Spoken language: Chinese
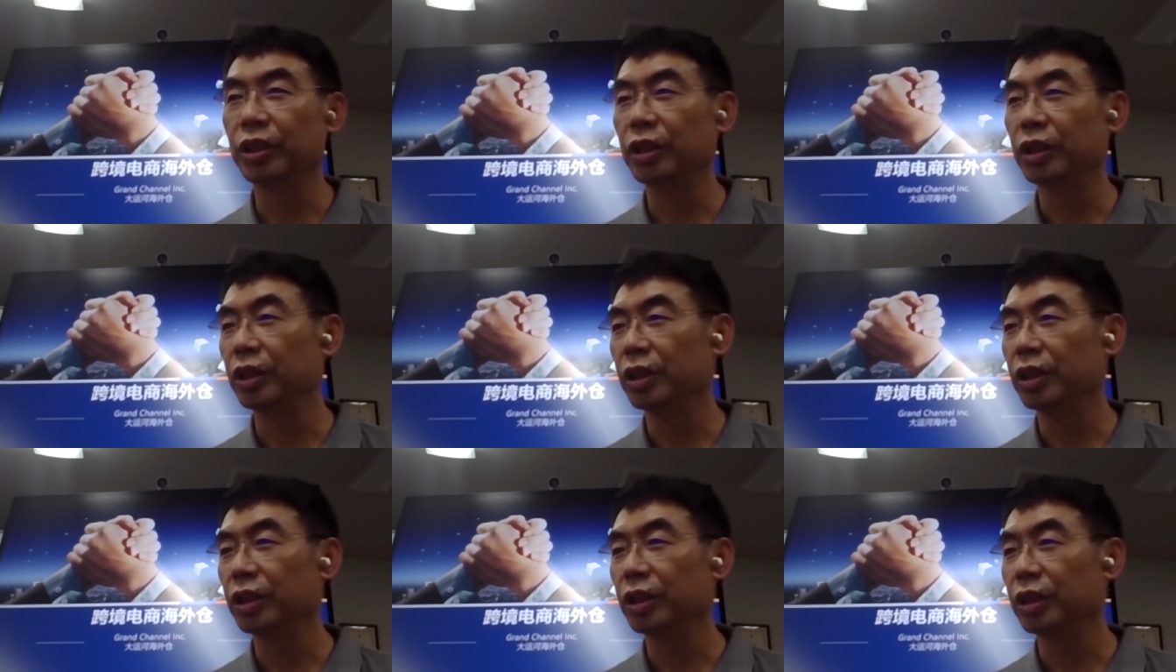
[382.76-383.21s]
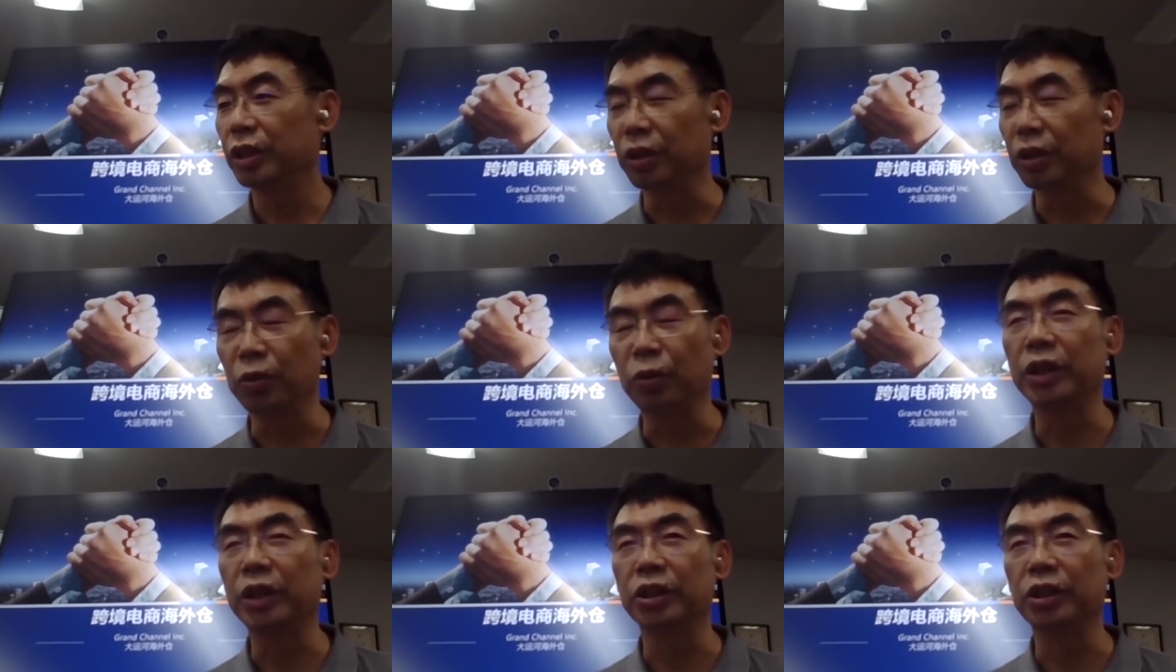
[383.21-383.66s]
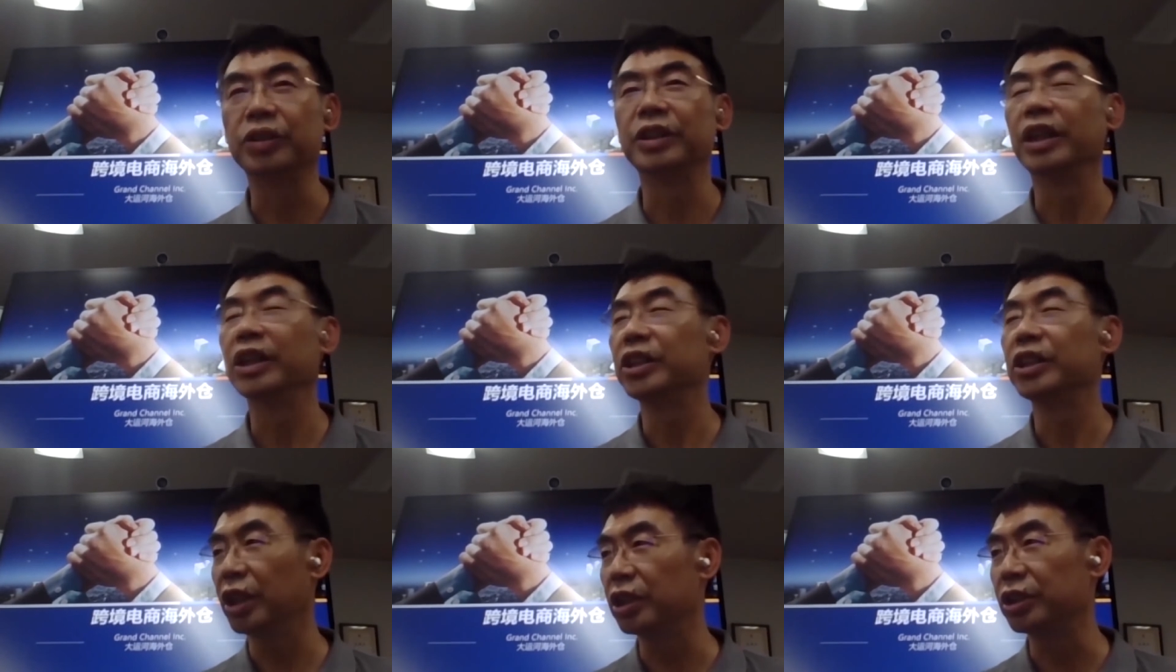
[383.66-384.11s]
很快的时间上
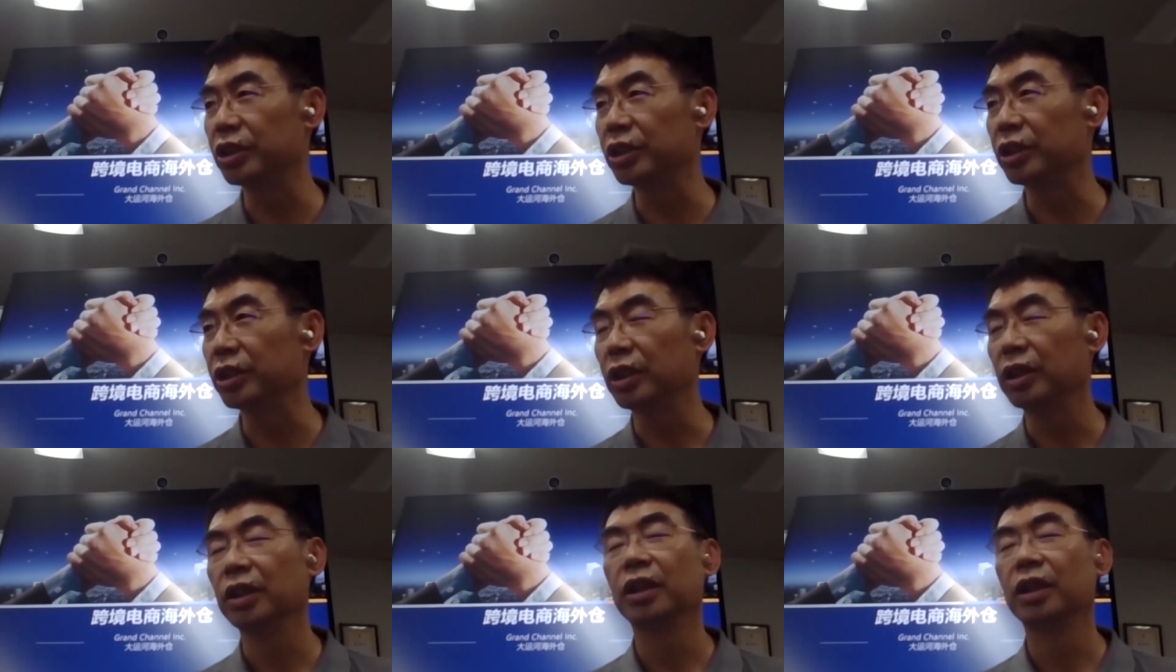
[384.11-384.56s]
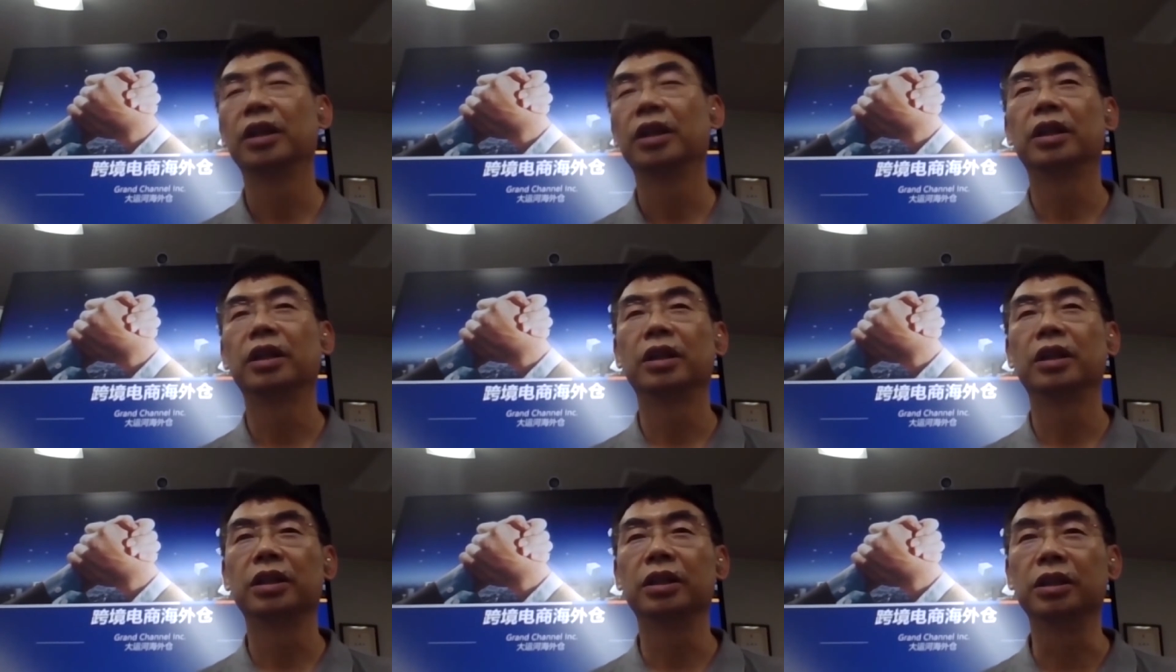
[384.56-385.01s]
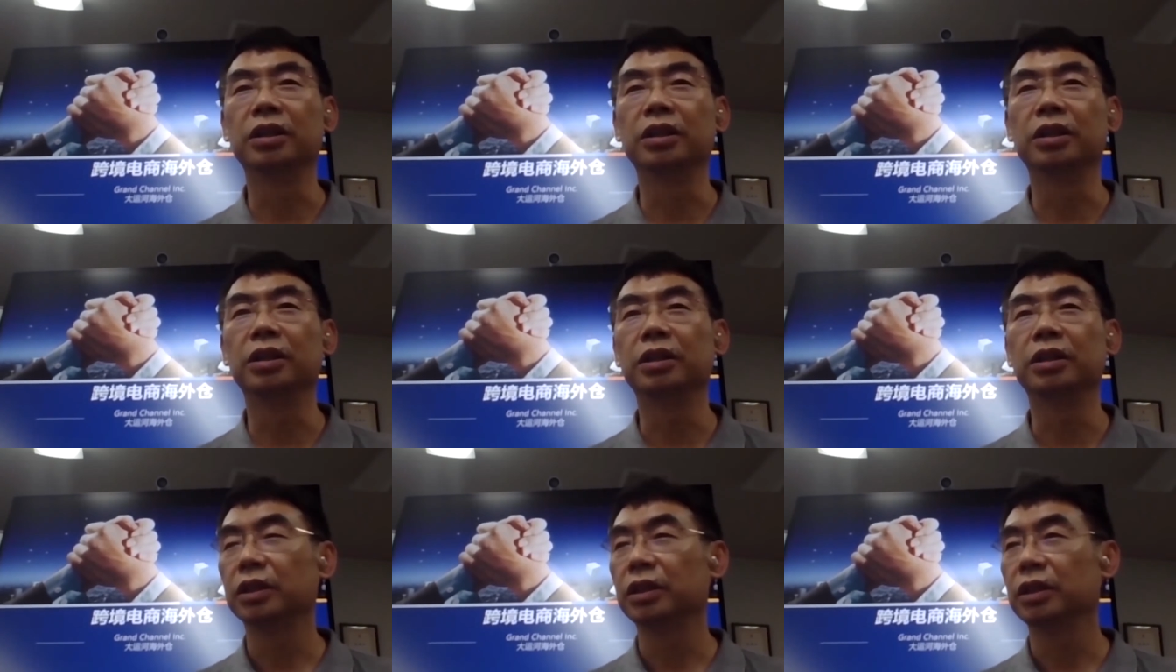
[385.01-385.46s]
市和
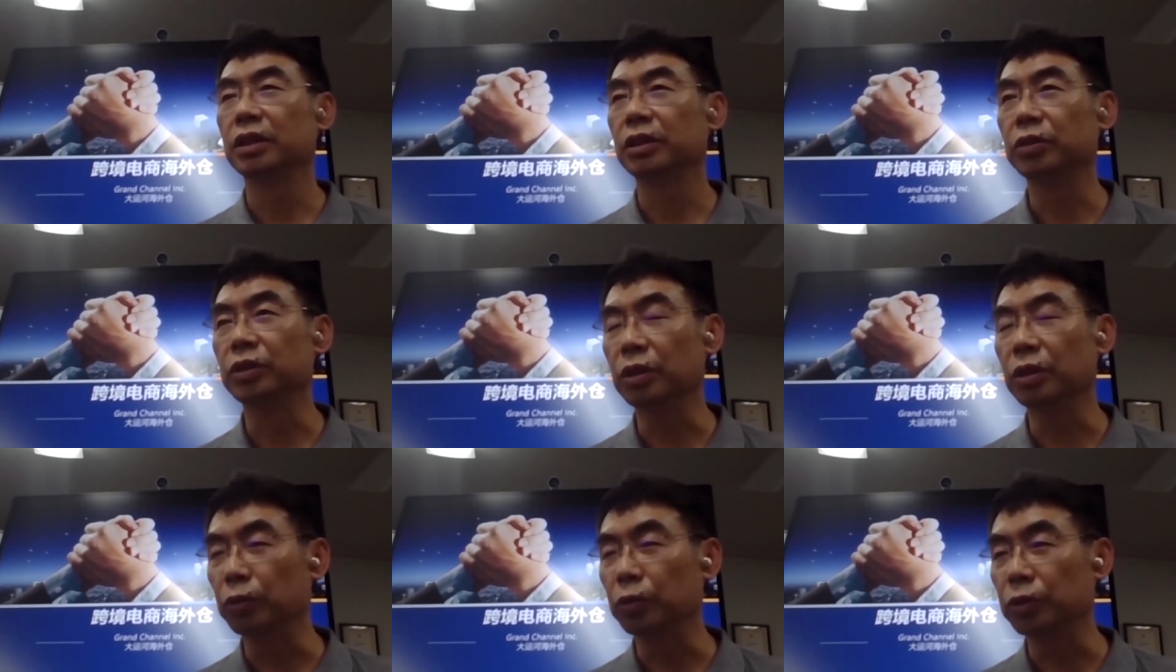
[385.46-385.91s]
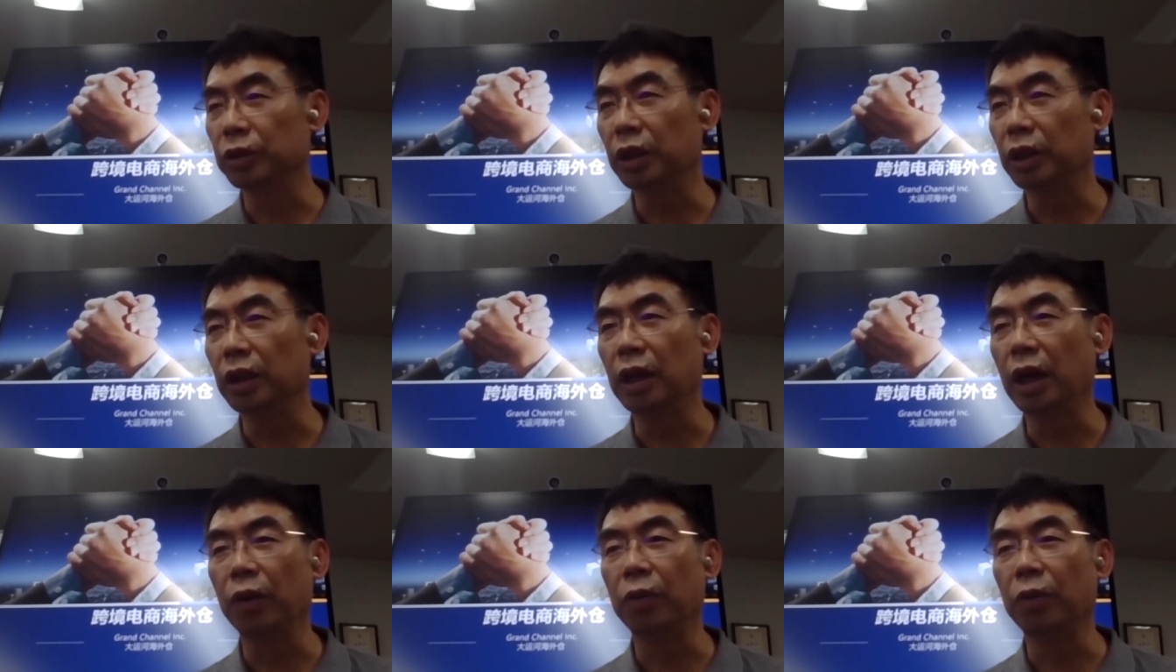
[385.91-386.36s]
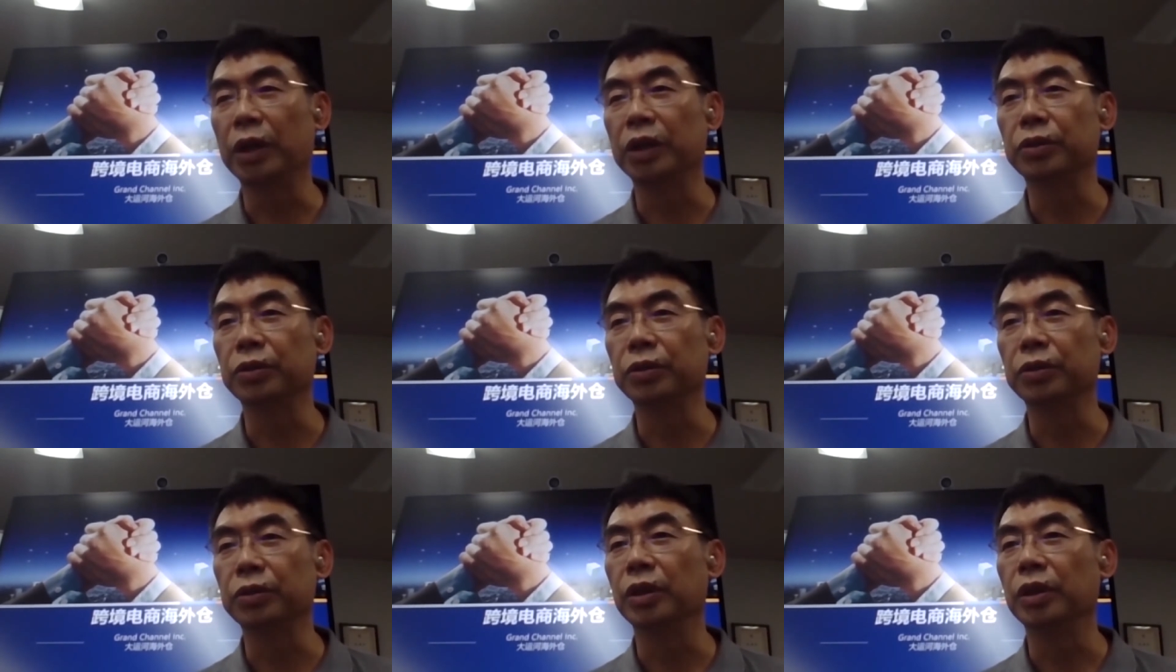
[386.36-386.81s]
向海外做
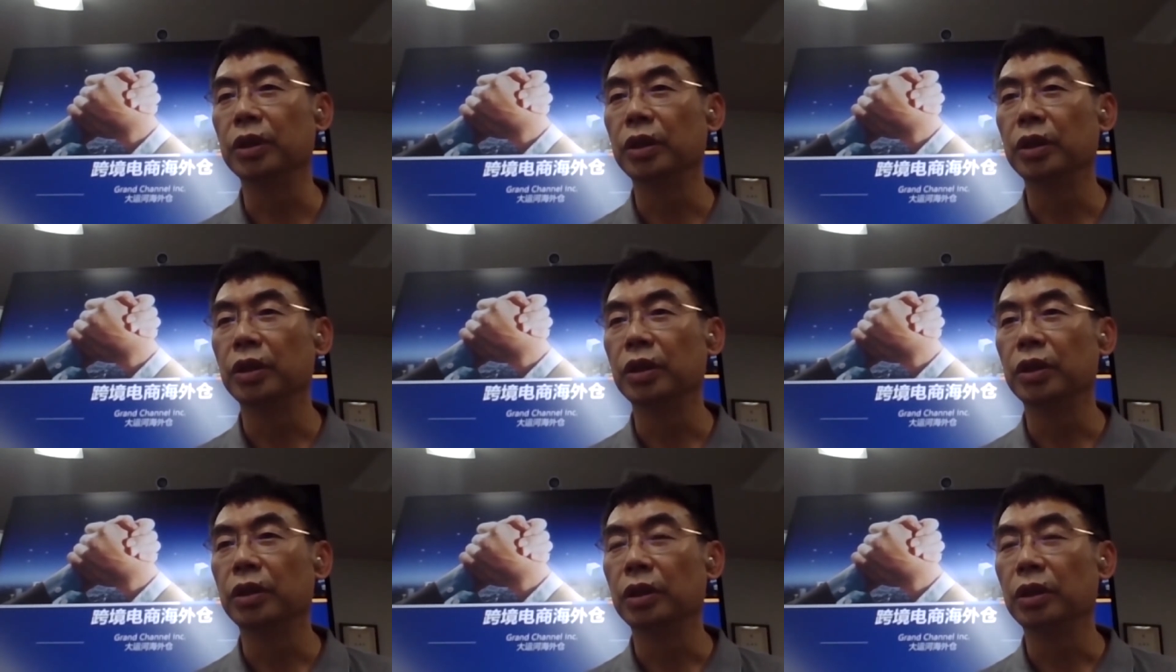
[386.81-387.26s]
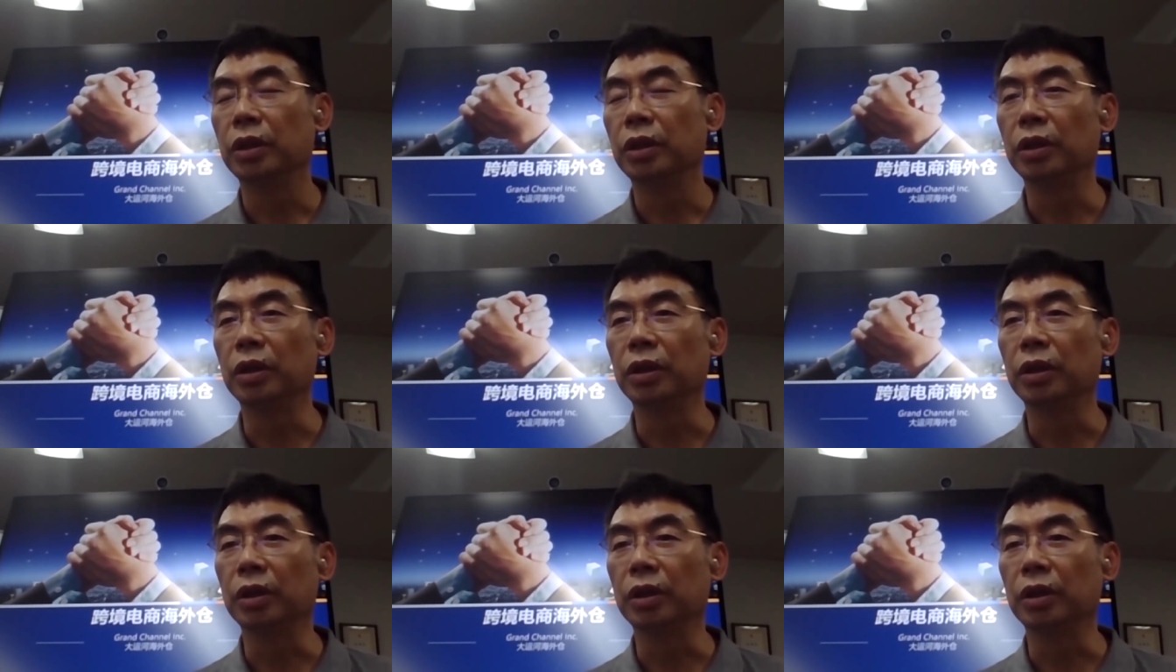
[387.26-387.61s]
呃